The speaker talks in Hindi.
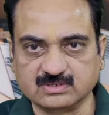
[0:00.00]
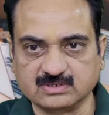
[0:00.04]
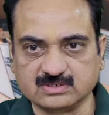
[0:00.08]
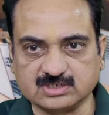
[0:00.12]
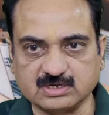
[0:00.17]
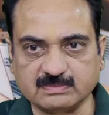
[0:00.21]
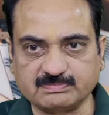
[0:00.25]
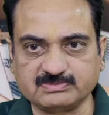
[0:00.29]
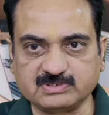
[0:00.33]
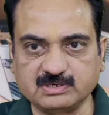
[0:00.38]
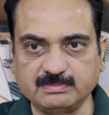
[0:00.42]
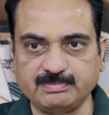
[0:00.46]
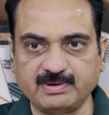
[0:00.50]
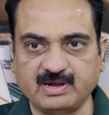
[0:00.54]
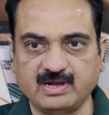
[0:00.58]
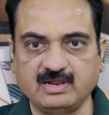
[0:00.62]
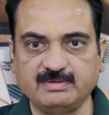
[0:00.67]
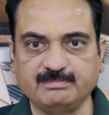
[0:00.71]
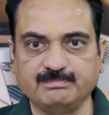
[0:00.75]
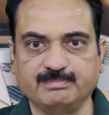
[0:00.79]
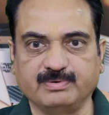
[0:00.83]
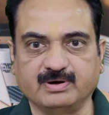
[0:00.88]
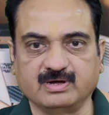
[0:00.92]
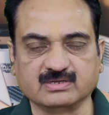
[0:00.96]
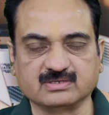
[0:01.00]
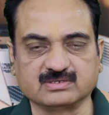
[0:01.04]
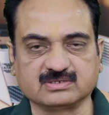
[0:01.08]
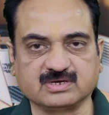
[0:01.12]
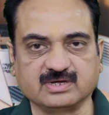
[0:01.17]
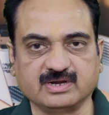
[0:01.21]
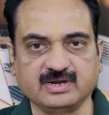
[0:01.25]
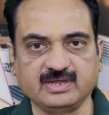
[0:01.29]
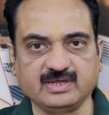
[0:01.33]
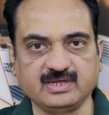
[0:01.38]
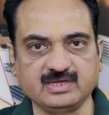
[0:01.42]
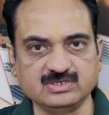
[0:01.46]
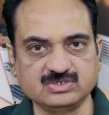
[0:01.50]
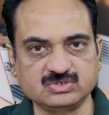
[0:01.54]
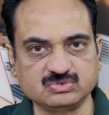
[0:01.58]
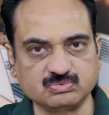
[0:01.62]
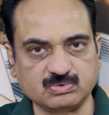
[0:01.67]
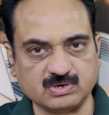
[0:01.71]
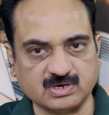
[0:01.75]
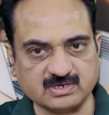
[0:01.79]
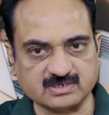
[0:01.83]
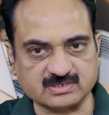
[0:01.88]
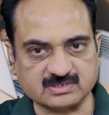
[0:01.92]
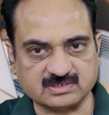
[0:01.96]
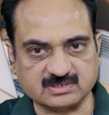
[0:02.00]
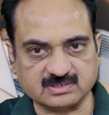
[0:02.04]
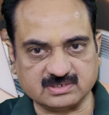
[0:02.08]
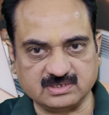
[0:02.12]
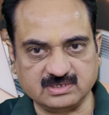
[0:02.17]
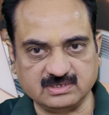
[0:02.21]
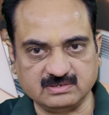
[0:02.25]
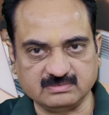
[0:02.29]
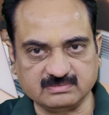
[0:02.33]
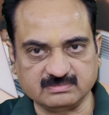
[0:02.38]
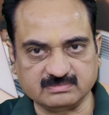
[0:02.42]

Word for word: सबसे पहले बात करेंगे स्वास्थ्य की